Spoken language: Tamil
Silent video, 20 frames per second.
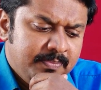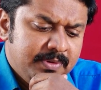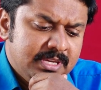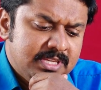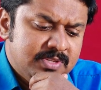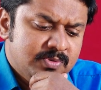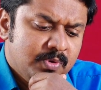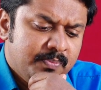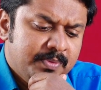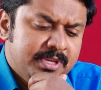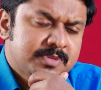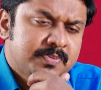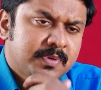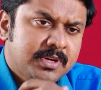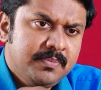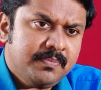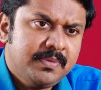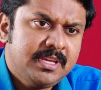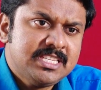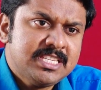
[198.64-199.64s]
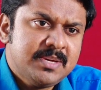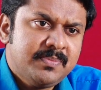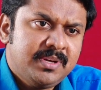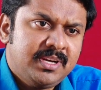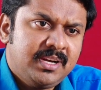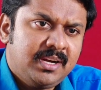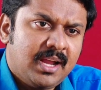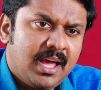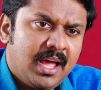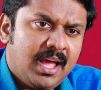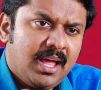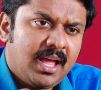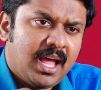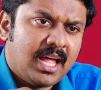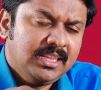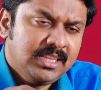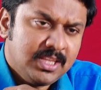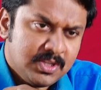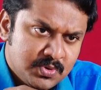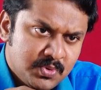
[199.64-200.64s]
இபிஎஸ் ஓபிஎஸ் e பக்கம் பிஜேபின்னா
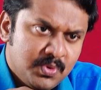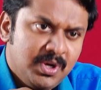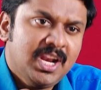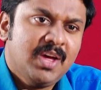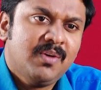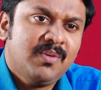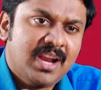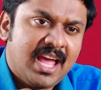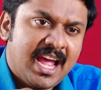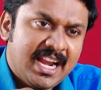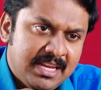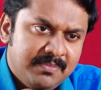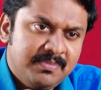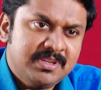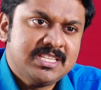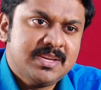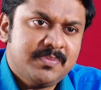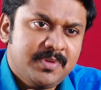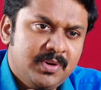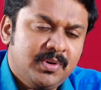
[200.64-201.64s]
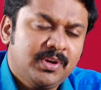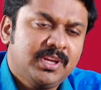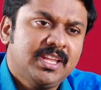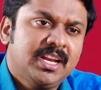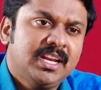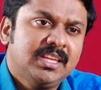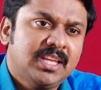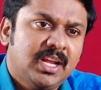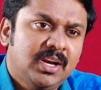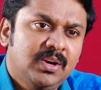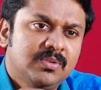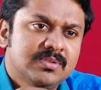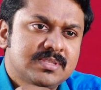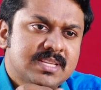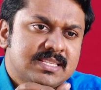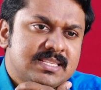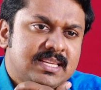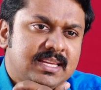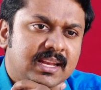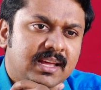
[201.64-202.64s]
அந்த சூழல் அவங்களை ஆன்டி பிஜேபி நோக்கி தானே தள்ளும்
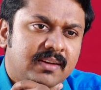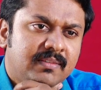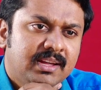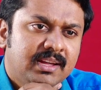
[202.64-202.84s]
சசிகலா